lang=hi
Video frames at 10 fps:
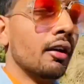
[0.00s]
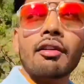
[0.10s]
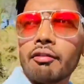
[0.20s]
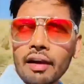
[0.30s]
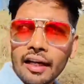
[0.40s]

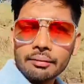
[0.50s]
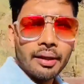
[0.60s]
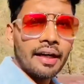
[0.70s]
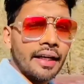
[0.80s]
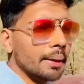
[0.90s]
फ्लैग्स भी
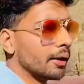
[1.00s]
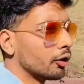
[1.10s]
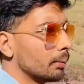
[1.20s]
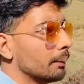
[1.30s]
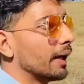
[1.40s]
लगाना है मेरे को
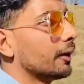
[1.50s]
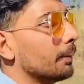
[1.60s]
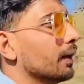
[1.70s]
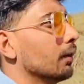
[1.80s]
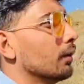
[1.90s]
अपनी बाइक
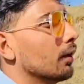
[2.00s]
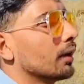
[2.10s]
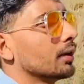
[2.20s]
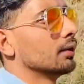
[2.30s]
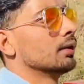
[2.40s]
पे और
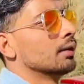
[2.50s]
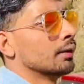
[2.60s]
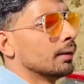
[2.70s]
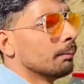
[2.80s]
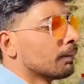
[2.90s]

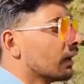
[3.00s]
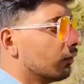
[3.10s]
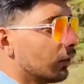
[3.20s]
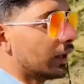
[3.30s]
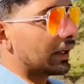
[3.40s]

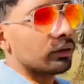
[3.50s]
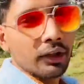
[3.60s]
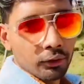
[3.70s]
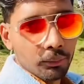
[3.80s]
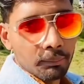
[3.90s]
वो एक्चुअली
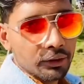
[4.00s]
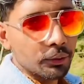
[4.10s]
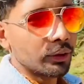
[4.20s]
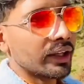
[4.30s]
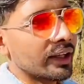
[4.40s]
रूम पे
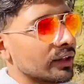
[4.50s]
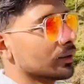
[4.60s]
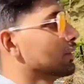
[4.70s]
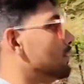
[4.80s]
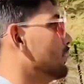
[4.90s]
छूट गए हैं तो
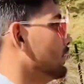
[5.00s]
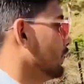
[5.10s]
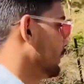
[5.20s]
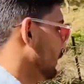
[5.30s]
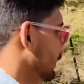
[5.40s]

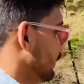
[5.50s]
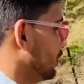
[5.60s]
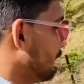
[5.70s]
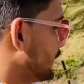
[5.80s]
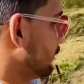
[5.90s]

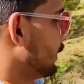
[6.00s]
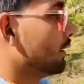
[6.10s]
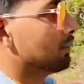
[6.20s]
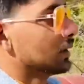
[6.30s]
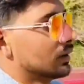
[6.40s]
यार वो ना
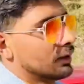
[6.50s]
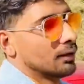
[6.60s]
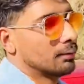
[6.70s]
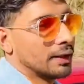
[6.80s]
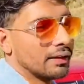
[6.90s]
अब
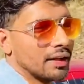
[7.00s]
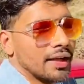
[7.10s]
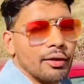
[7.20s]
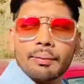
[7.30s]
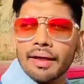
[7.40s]
कैसे
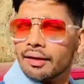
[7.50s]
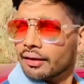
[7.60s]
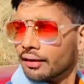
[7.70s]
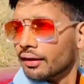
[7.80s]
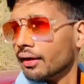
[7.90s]
लगाऊँ मैं
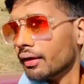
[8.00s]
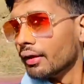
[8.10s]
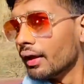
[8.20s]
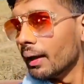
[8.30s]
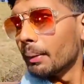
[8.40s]

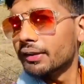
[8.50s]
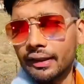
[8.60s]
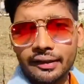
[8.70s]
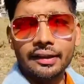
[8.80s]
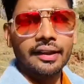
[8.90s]
अब मैं
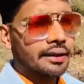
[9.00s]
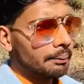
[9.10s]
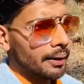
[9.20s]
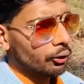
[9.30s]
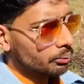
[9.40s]
जाते जाते जब
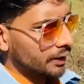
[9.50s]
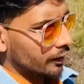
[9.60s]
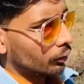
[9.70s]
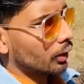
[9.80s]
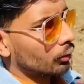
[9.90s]
मैं रूम
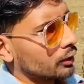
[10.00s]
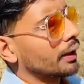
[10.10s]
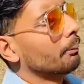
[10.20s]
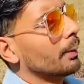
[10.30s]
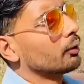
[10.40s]
चेकआउट करूँगा तब
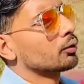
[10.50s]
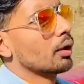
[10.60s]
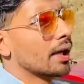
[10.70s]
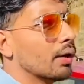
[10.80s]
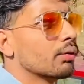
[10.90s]
मैं उसको
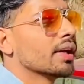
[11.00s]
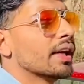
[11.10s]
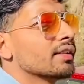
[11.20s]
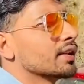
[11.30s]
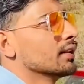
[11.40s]
लगाऊँगा यहाँ
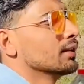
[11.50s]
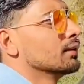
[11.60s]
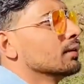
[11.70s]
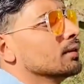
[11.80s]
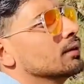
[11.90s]
से
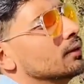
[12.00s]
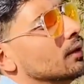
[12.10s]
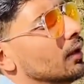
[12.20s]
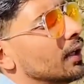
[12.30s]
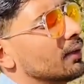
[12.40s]

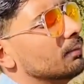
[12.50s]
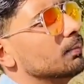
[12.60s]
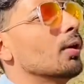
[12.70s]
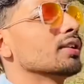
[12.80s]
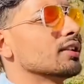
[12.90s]
और
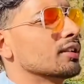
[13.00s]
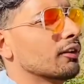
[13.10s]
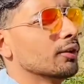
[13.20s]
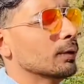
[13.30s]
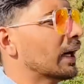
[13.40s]
बहुत ही अच्छा
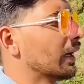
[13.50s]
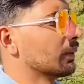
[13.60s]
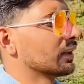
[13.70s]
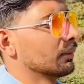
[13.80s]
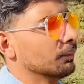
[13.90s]
व्यू है यार
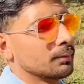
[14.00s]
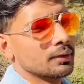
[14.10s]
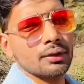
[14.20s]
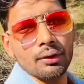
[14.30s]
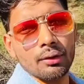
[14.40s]
मतलब
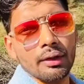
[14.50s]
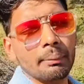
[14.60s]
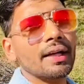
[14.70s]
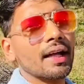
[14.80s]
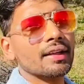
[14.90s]
तो अभी
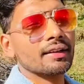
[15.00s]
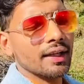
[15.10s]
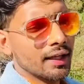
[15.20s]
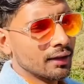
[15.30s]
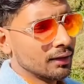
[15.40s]
डाल देते हैं